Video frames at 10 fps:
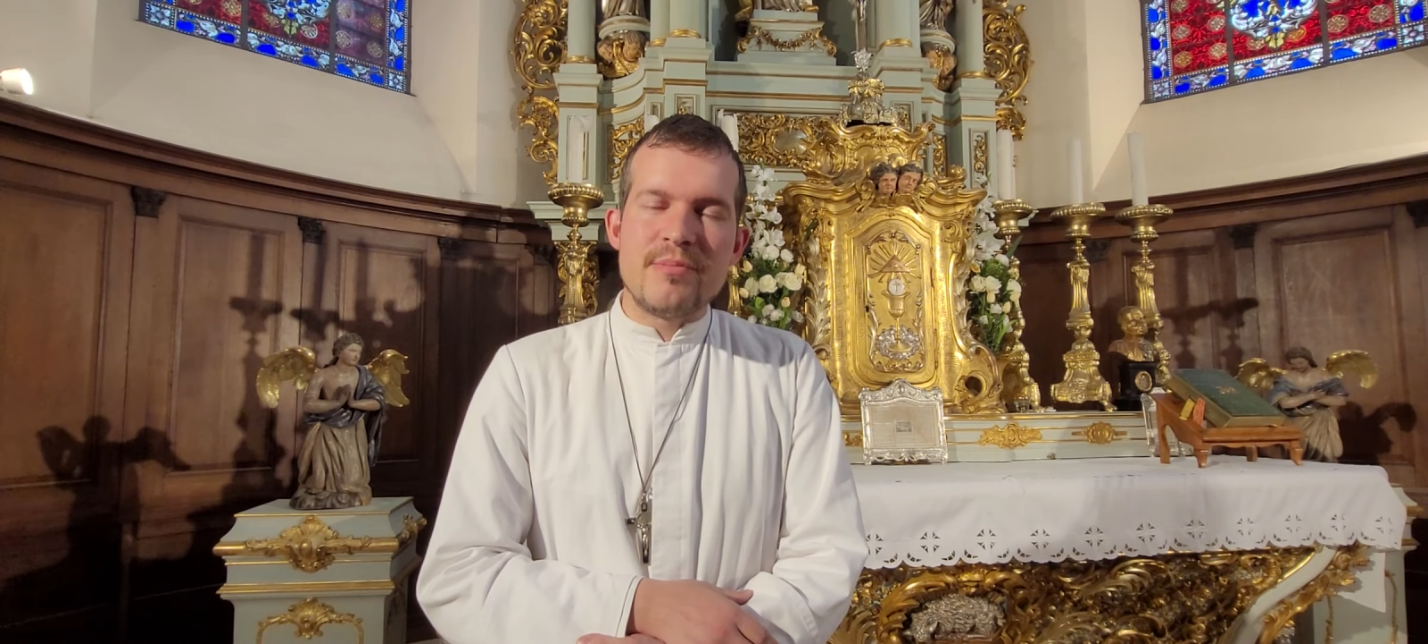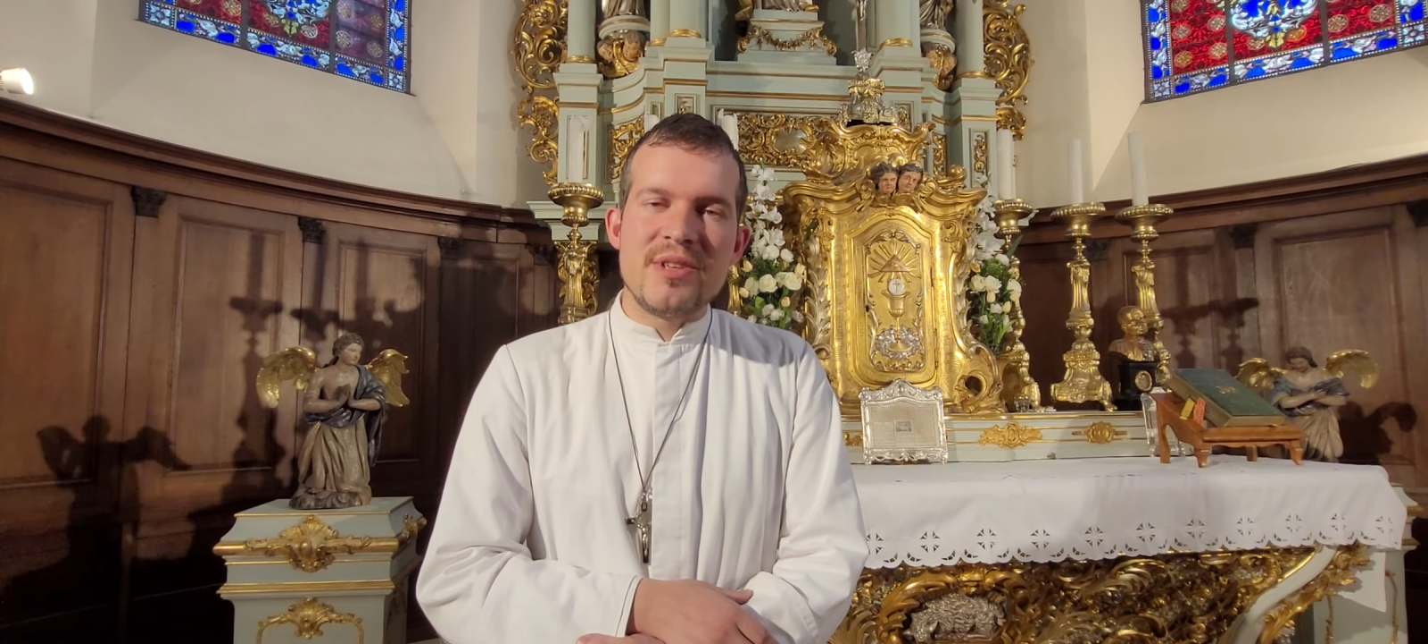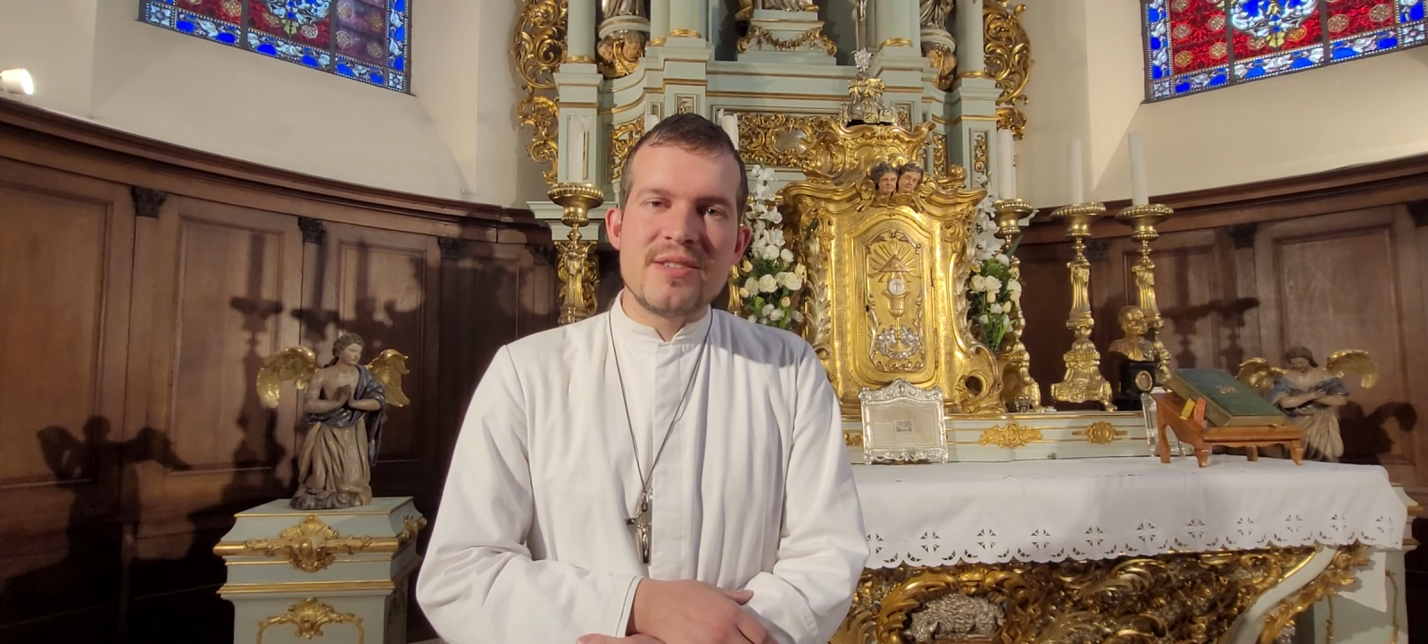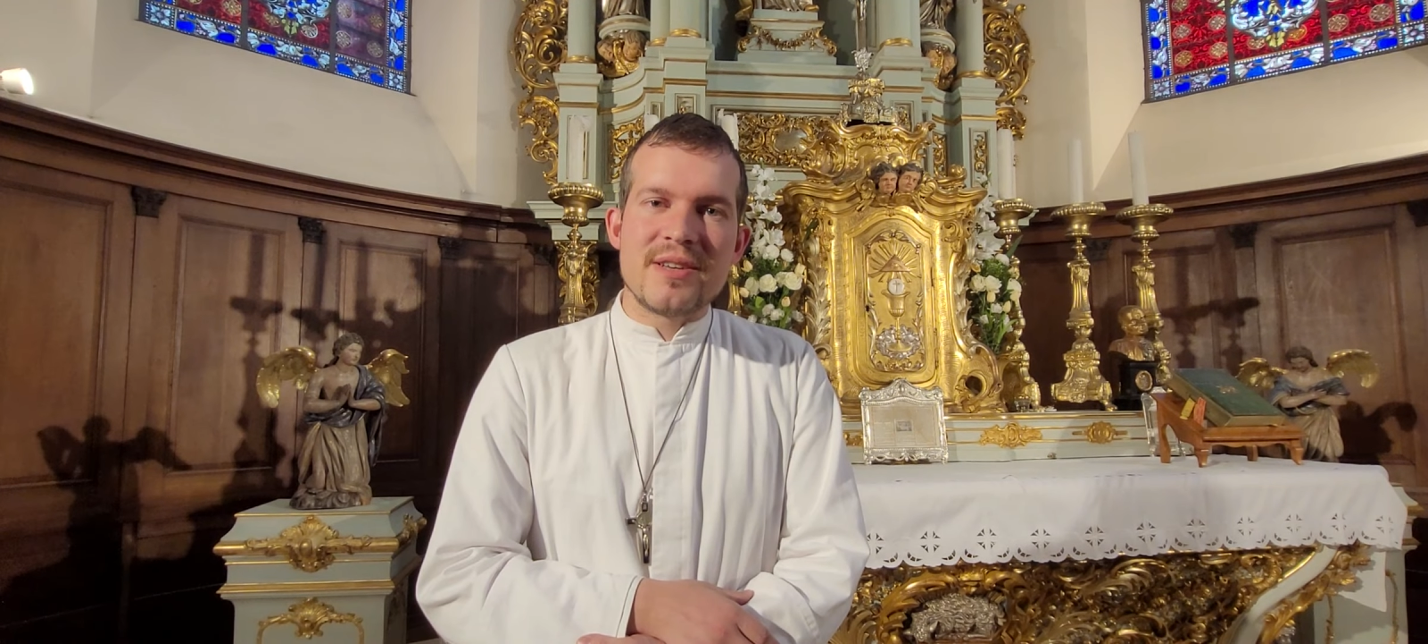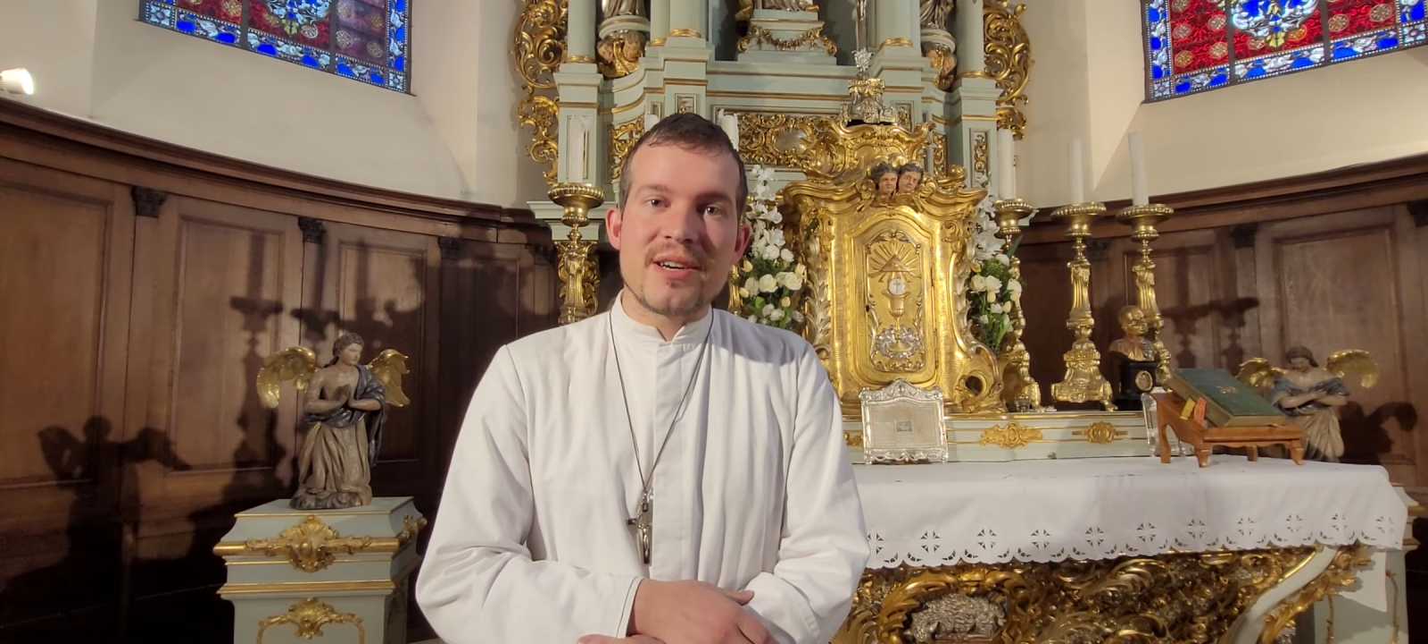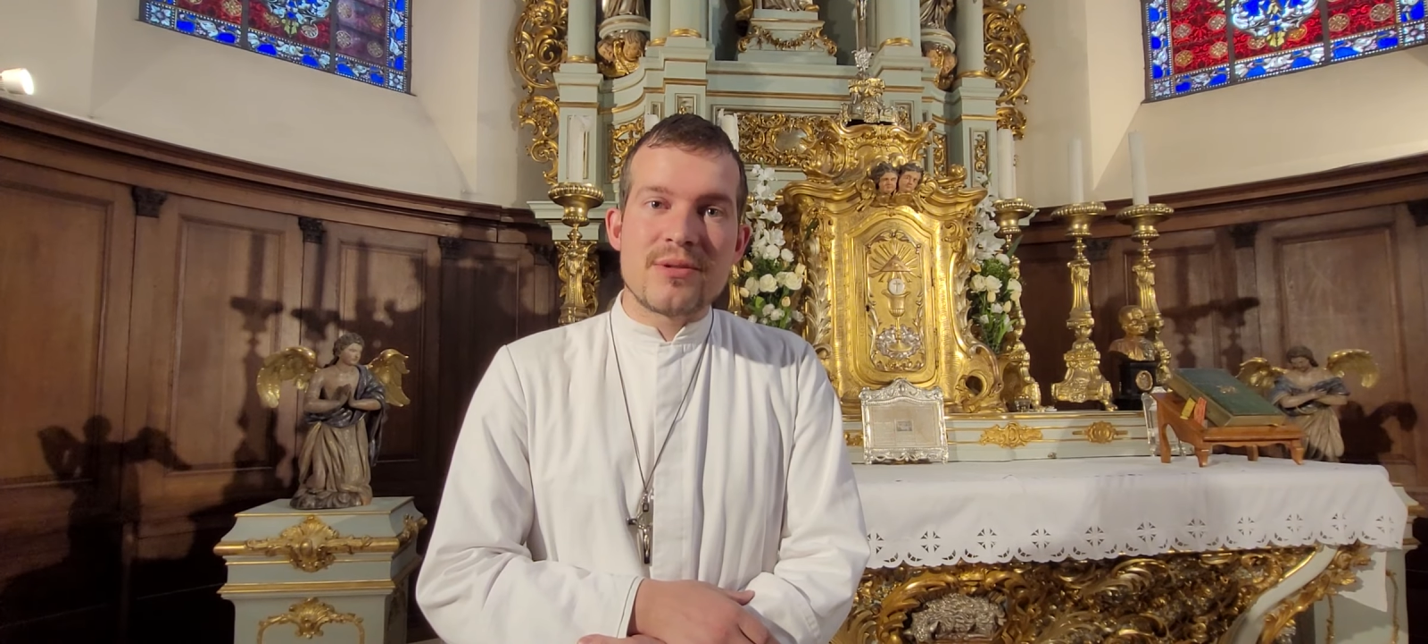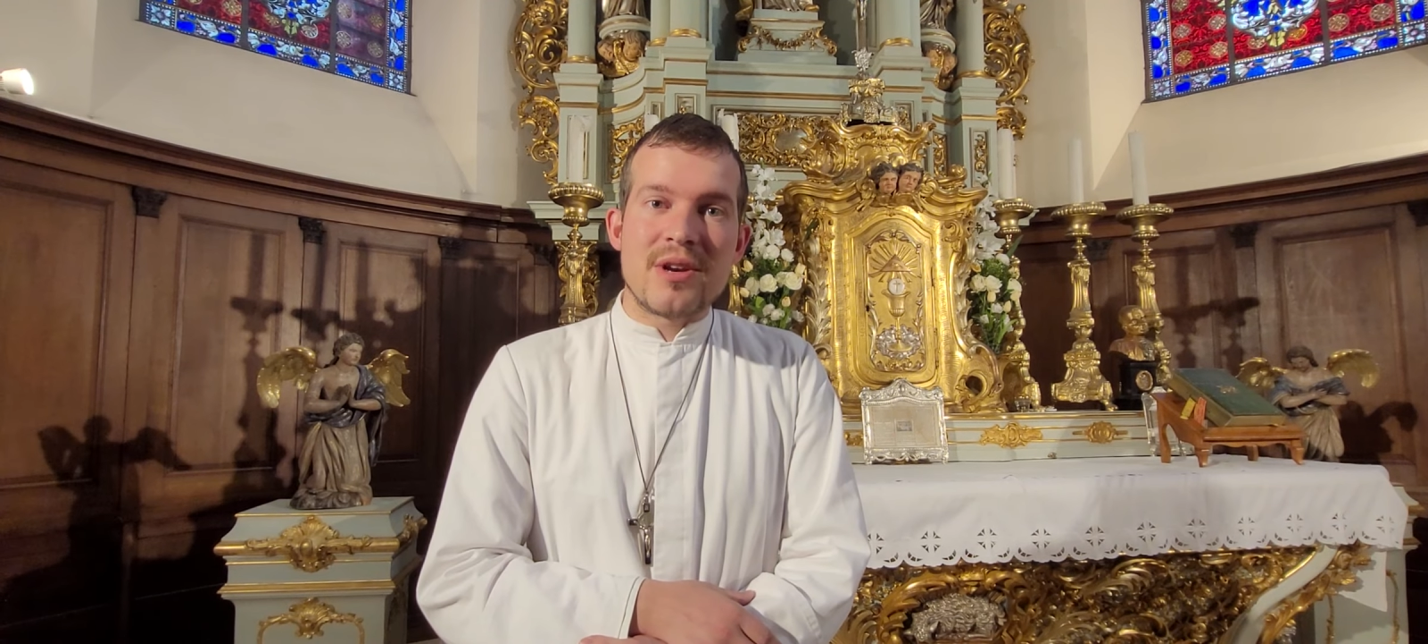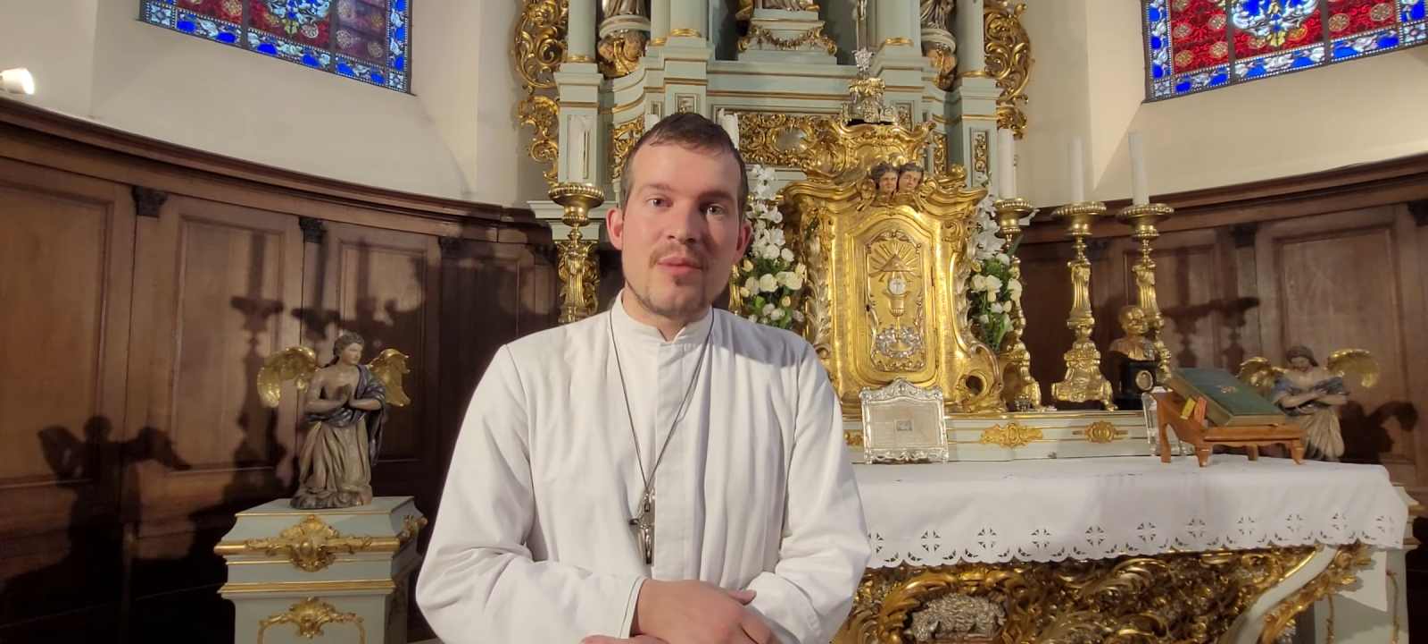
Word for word: misères de